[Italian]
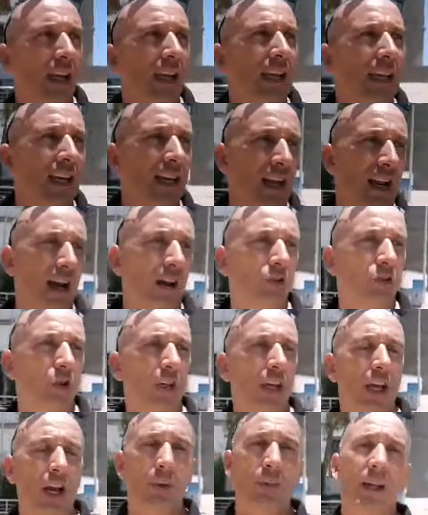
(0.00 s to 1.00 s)
in grado
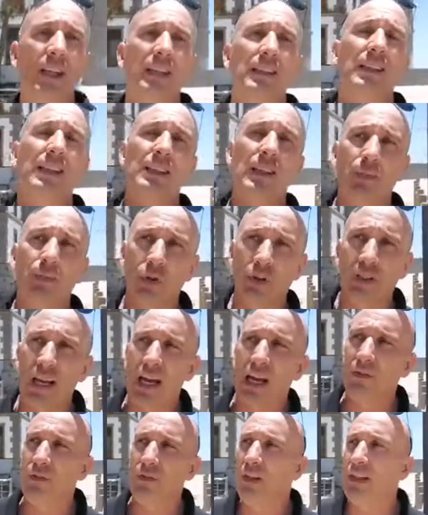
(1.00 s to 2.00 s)
chiaramente di
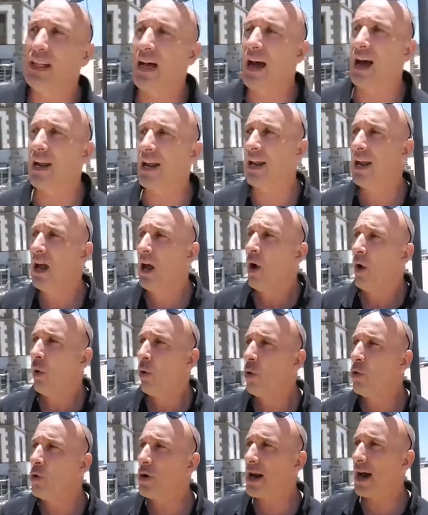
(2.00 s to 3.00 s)
potervi dare
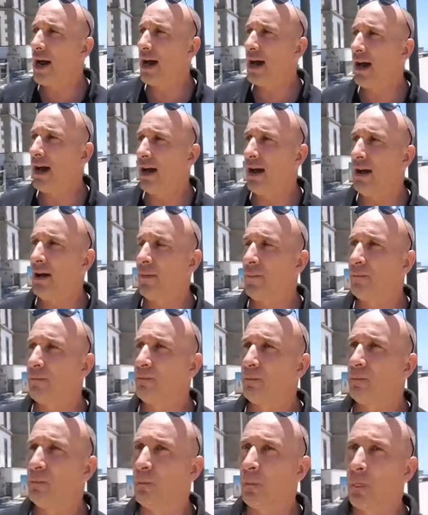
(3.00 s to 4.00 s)
una,
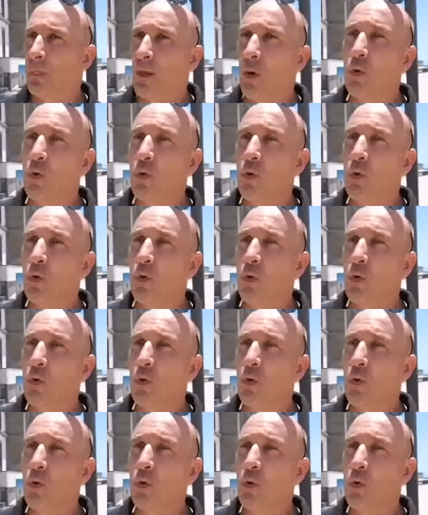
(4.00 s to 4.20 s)
mm,